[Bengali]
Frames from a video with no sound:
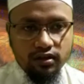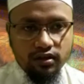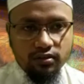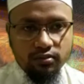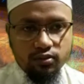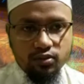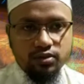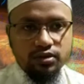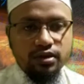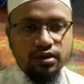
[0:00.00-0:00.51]

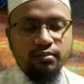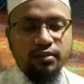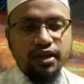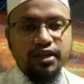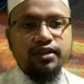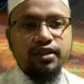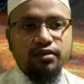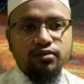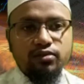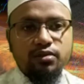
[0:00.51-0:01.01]
দুটি
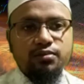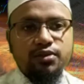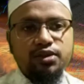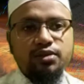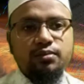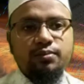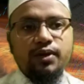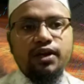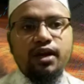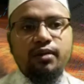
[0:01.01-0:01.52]
মাইতা দুটি মৃত
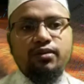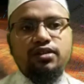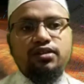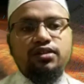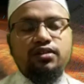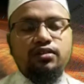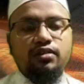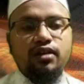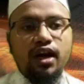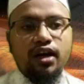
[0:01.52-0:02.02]
পানি আমাদের
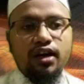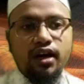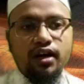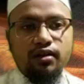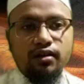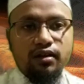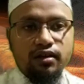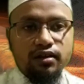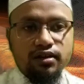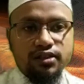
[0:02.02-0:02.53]
জন্য হালাল
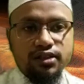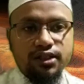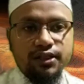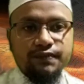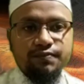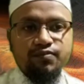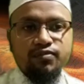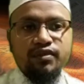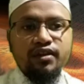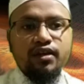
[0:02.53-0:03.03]
করা হয়েছে
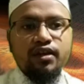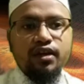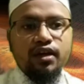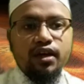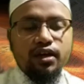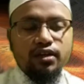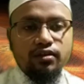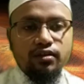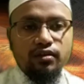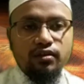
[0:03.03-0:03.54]

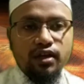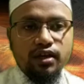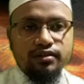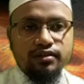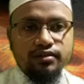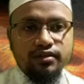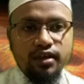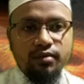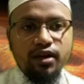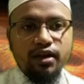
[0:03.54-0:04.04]
একটি হলো
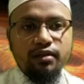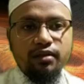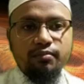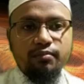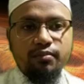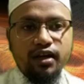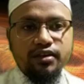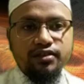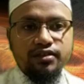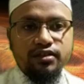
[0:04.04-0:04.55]
আসামাক
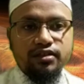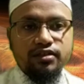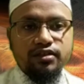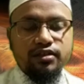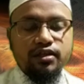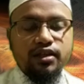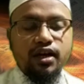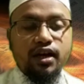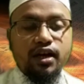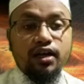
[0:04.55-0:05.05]
মাছ
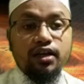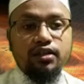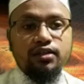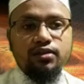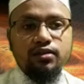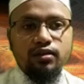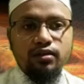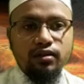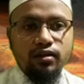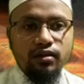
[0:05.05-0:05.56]
আরেকটি
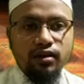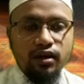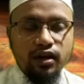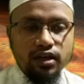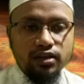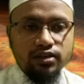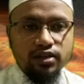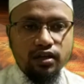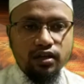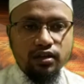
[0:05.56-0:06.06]
হলো আল
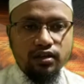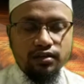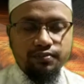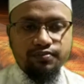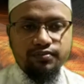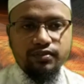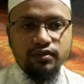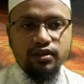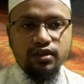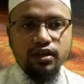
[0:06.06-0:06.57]

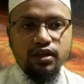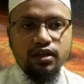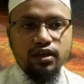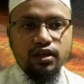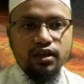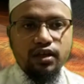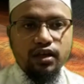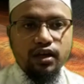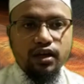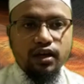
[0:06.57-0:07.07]

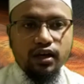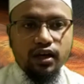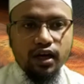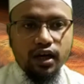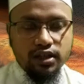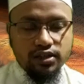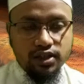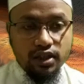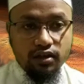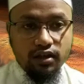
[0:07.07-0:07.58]
আল
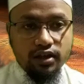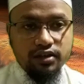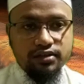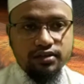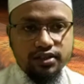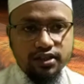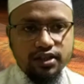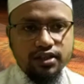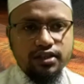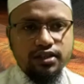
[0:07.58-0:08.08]
জারাদ
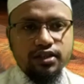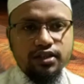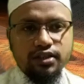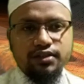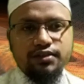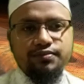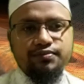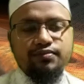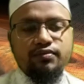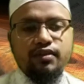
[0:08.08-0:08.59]
টিড্ডি
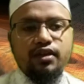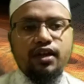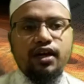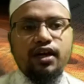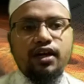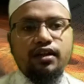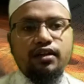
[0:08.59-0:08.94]
আর